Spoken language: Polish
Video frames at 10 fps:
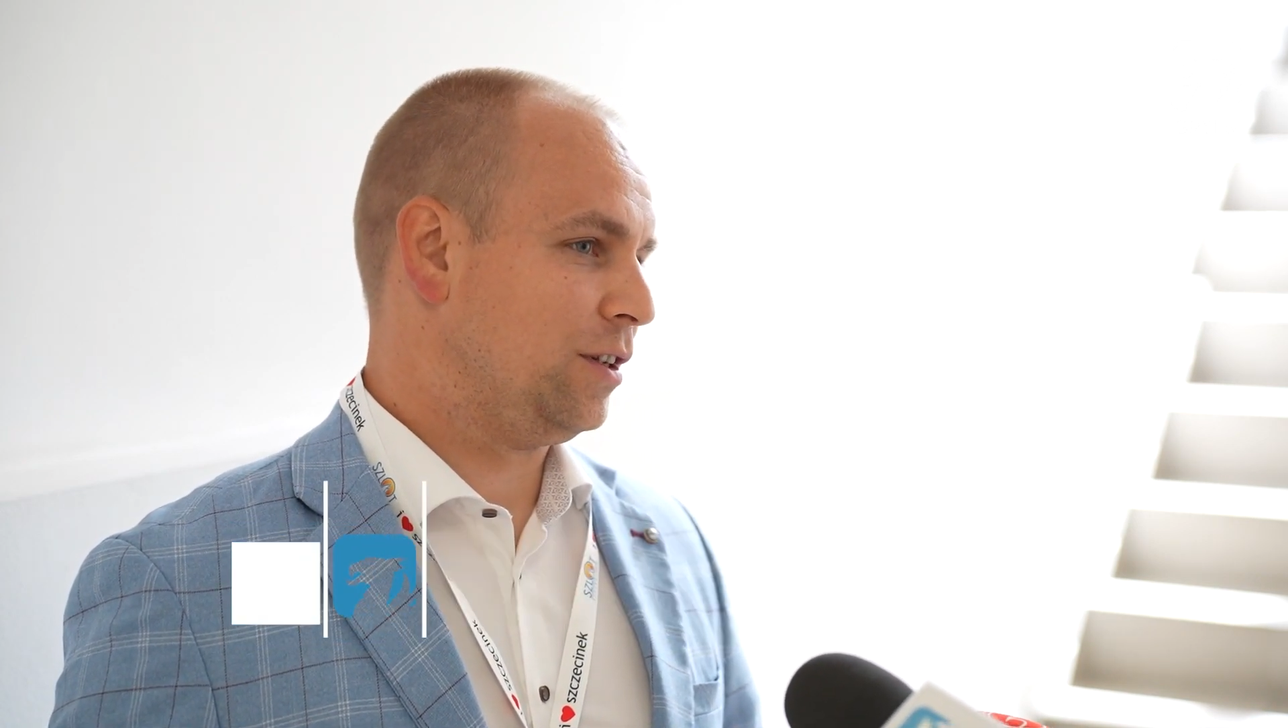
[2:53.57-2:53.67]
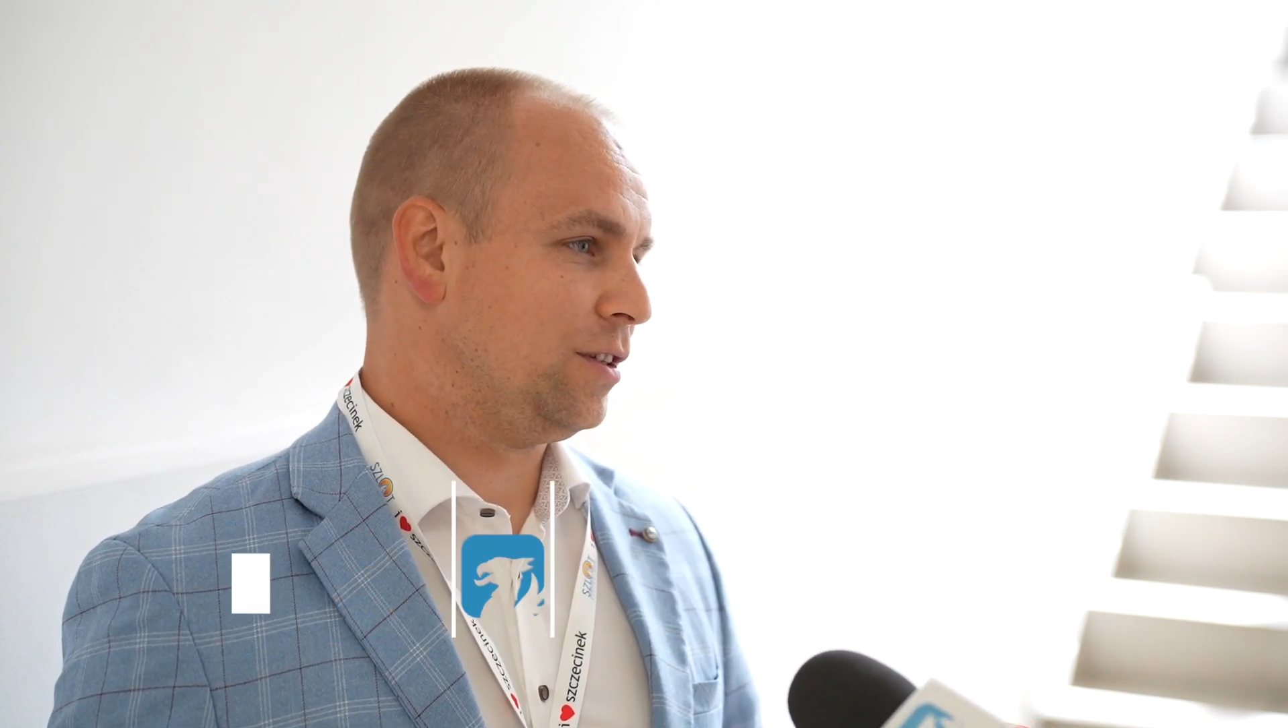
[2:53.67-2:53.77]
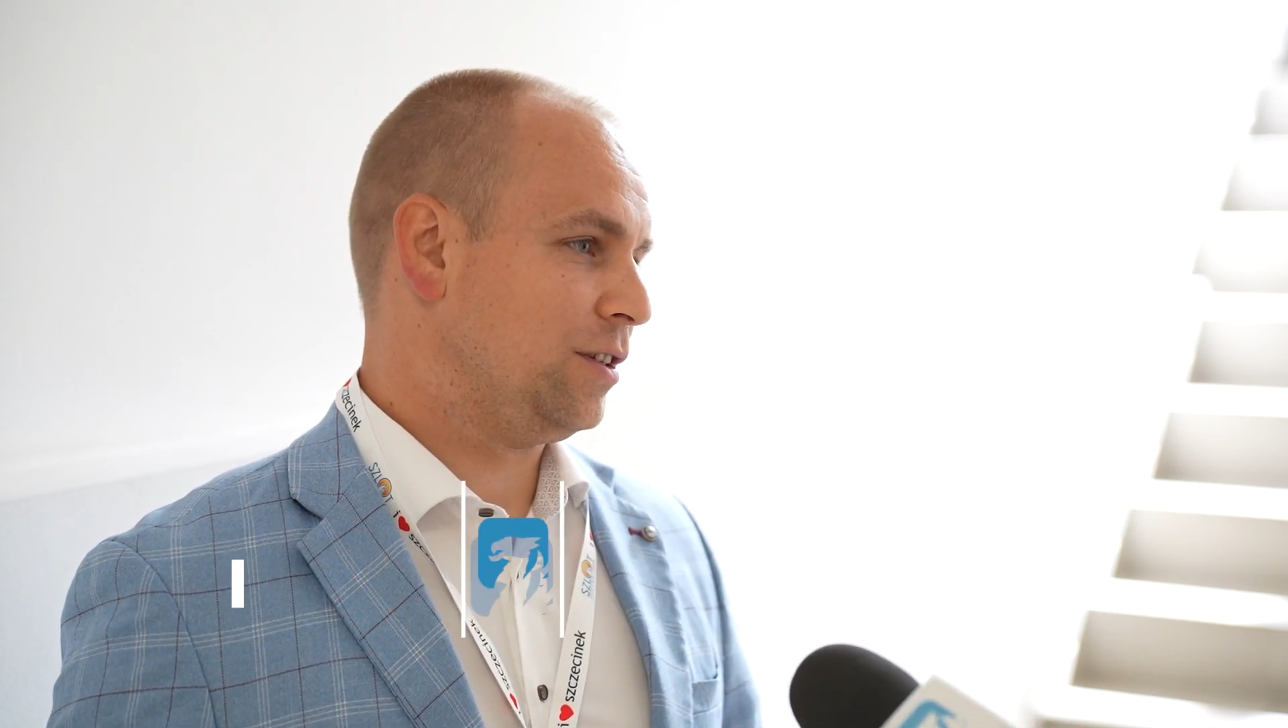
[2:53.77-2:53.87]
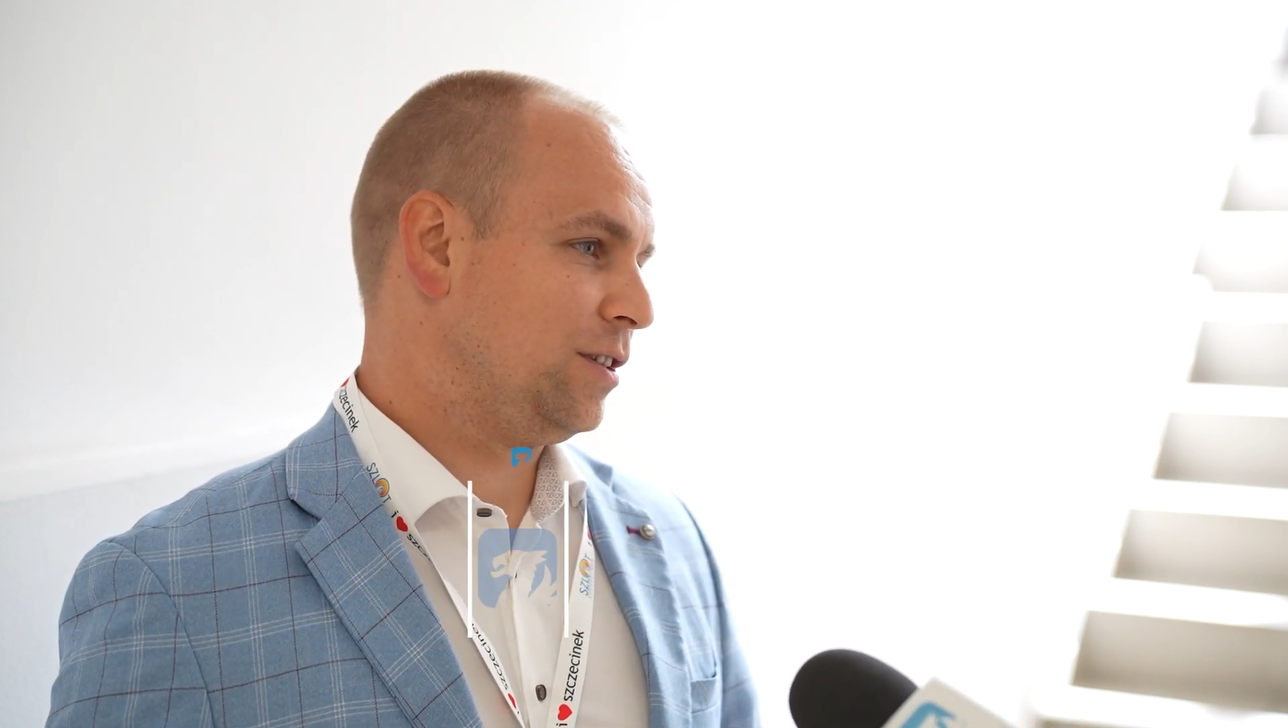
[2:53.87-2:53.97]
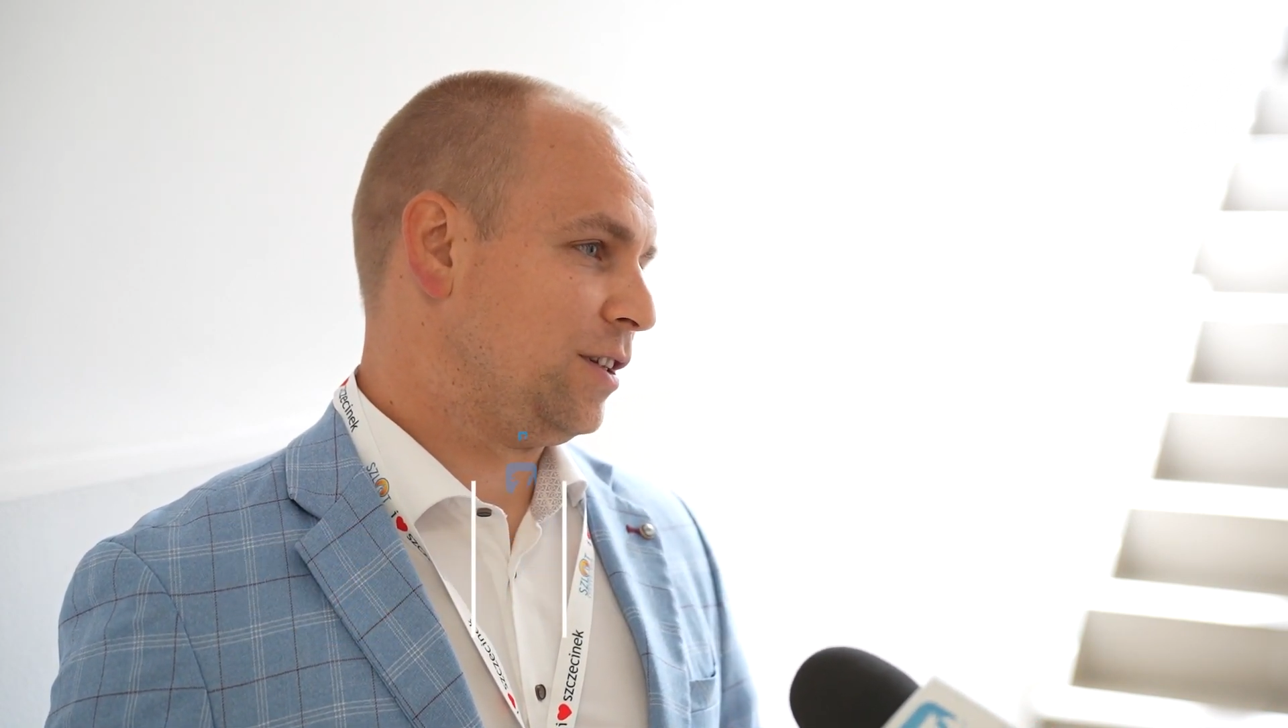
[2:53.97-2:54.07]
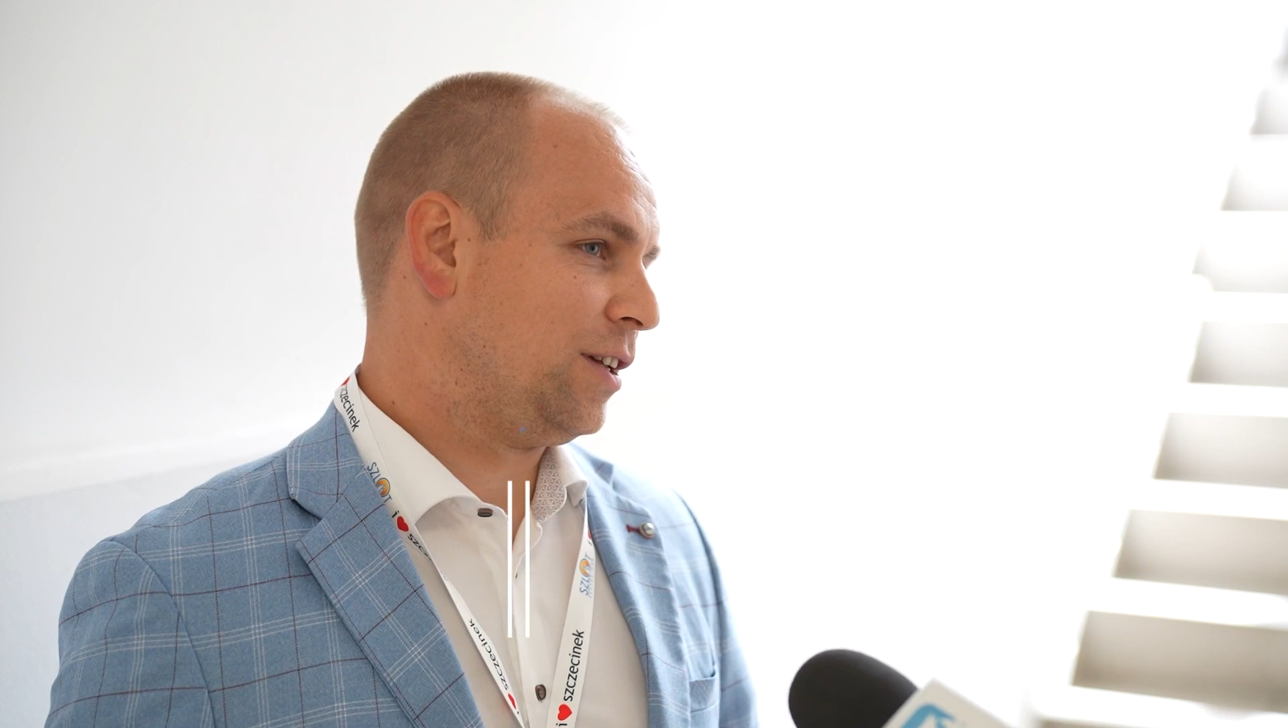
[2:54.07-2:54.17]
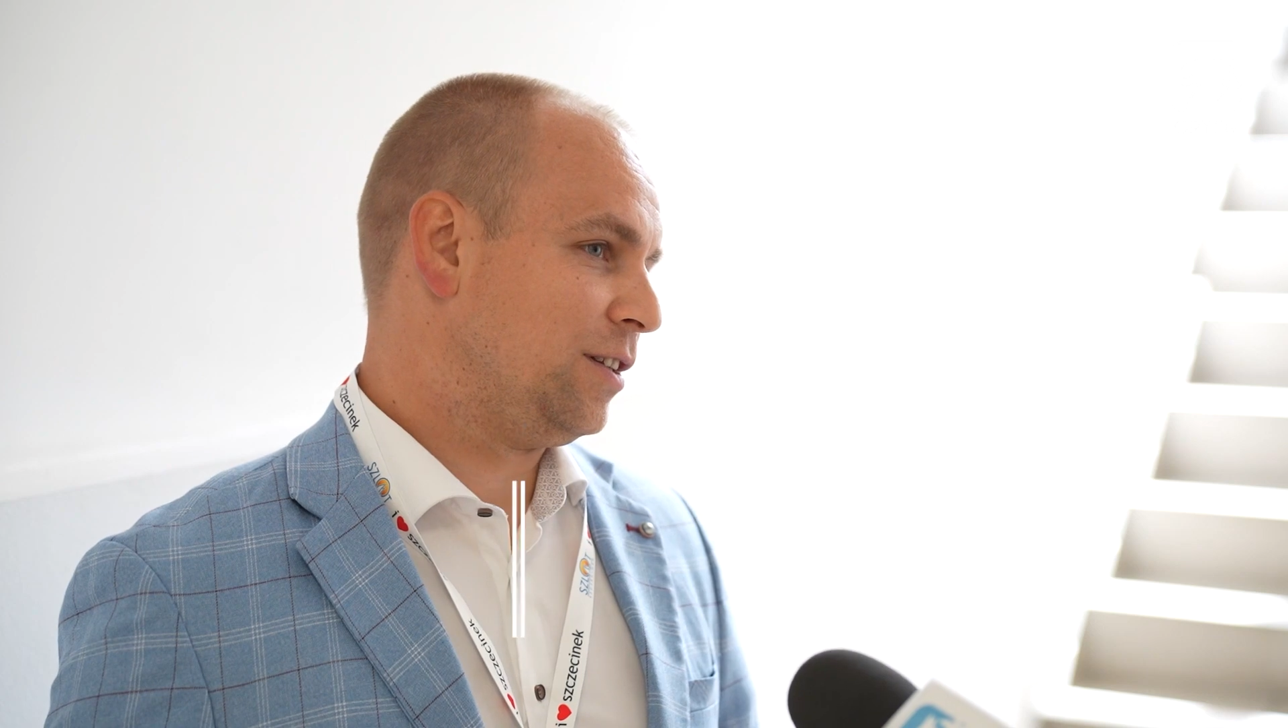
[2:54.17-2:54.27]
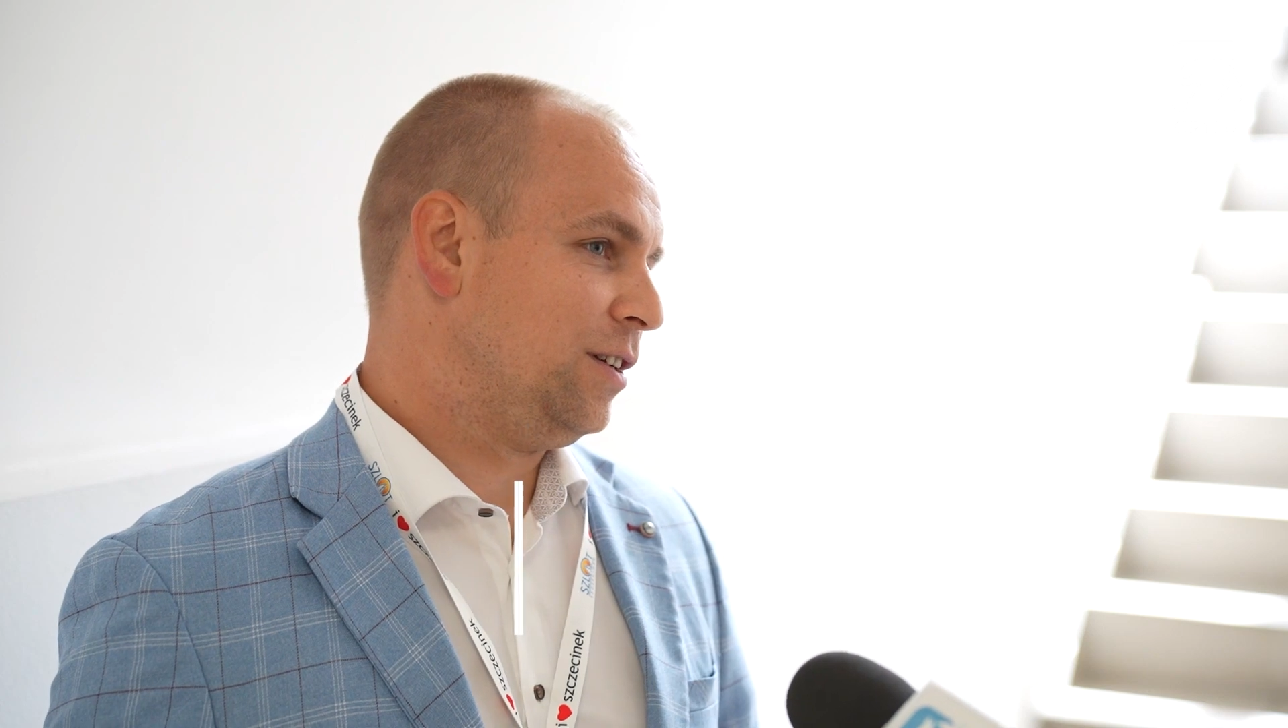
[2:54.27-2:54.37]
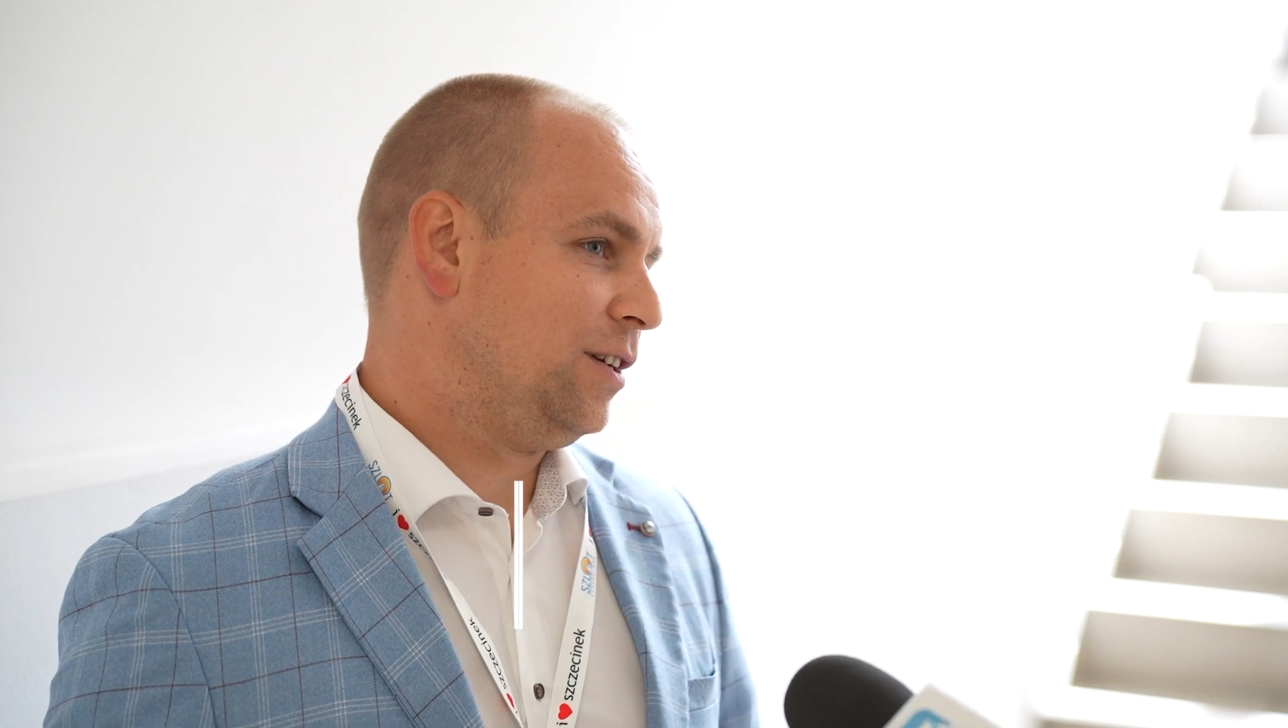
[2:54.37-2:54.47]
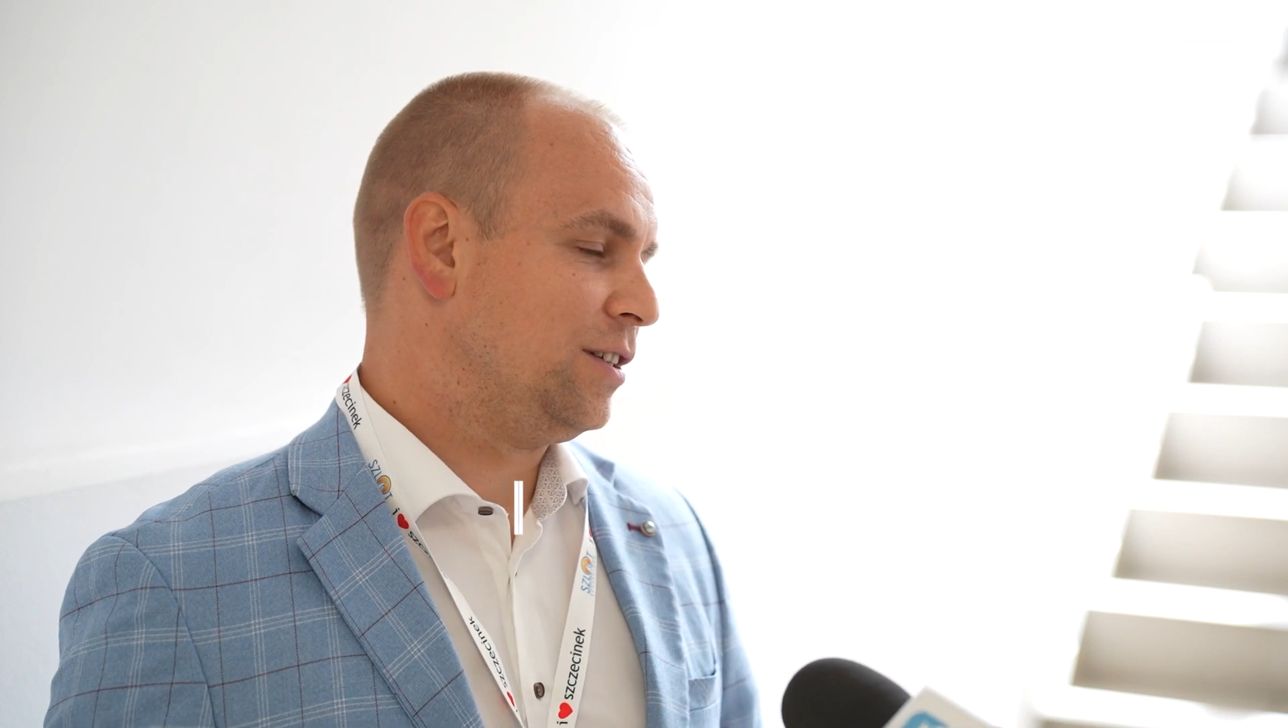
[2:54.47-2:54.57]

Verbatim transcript: ten stan